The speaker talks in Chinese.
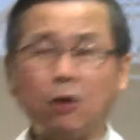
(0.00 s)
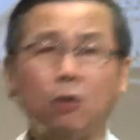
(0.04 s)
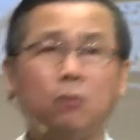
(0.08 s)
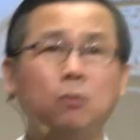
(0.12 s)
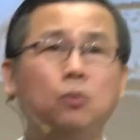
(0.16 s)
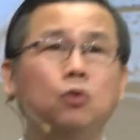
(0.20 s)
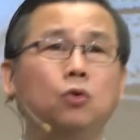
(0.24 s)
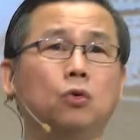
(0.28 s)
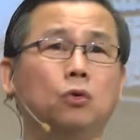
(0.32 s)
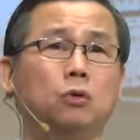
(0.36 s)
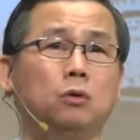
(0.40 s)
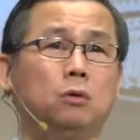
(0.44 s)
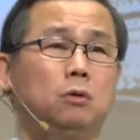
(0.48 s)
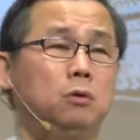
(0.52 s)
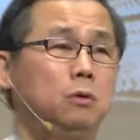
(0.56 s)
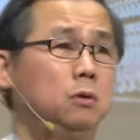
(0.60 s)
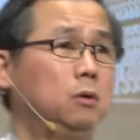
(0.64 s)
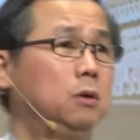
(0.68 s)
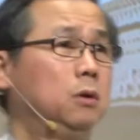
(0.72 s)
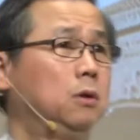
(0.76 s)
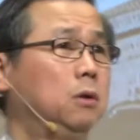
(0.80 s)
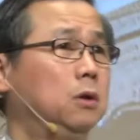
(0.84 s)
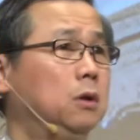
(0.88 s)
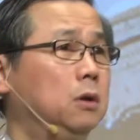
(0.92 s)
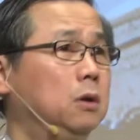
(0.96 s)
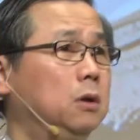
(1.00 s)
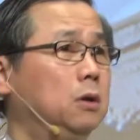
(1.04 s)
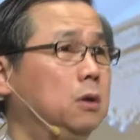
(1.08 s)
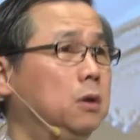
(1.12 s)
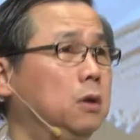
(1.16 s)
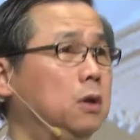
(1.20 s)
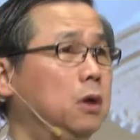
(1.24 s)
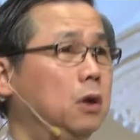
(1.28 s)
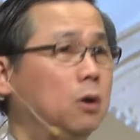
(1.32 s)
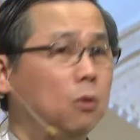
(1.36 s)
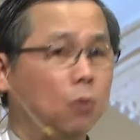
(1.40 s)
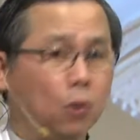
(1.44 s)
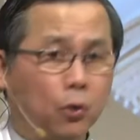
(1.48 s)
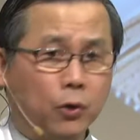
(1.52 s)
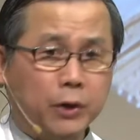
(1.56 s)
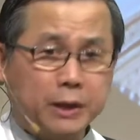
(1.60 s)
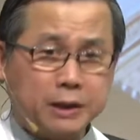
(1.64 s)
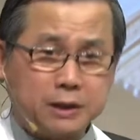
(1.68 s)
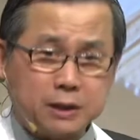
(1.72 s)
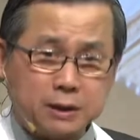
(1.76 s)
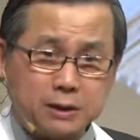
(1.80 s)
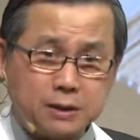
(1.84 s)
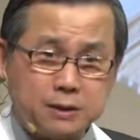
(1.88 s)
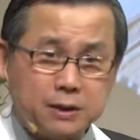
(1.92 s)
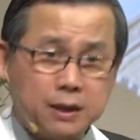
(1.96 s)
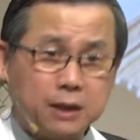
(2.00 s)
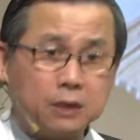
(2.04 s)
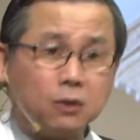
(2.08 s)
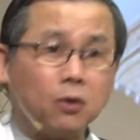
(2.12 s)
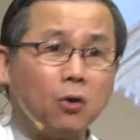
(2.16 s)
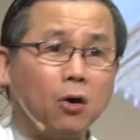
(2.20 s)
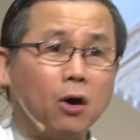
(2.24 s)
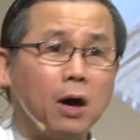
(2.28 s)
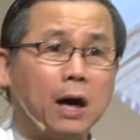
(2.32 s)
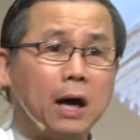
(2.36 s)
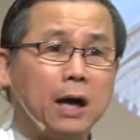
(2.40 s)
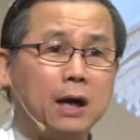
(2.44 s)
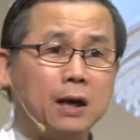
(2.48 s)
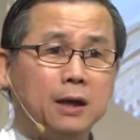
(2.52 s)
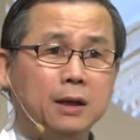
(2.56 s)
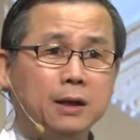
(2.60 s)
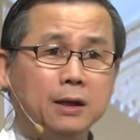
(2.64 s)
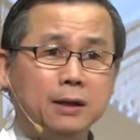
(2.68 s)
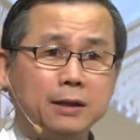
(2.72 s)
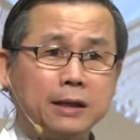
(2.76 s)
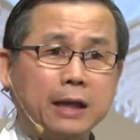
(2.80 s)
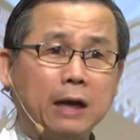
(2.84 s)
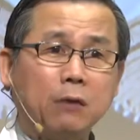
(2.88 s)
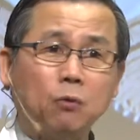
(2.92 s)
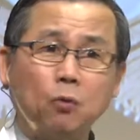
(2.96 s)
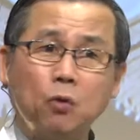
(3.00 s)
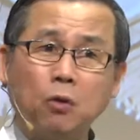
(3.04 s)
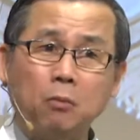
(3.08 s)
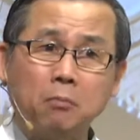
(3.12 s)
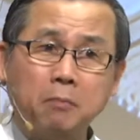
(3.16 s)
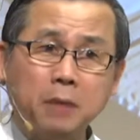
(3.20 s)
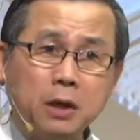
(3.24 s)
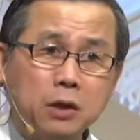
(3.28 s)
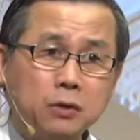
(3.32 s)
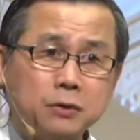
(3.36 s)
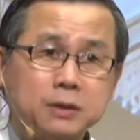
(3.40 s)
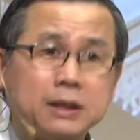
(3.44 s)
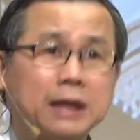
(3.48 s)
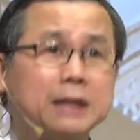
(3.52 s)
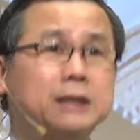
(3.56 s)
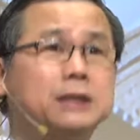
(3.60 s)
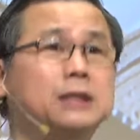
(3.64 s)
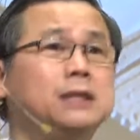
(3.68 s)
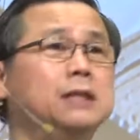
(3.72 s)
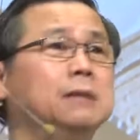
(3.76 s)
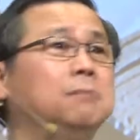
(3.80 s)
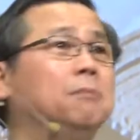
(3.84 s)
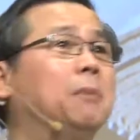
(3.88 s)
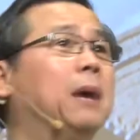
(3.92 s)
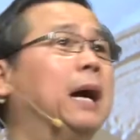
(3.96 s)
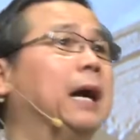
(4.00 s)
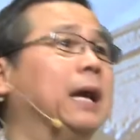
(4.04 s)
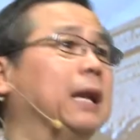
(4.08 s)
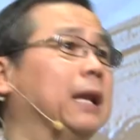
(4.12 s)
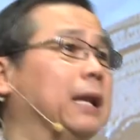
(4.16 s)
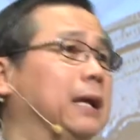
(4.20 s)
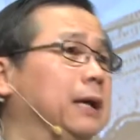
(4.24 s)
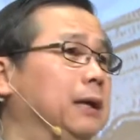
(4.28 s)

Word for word: 墓，我会去献花，但我没有再祭拜了。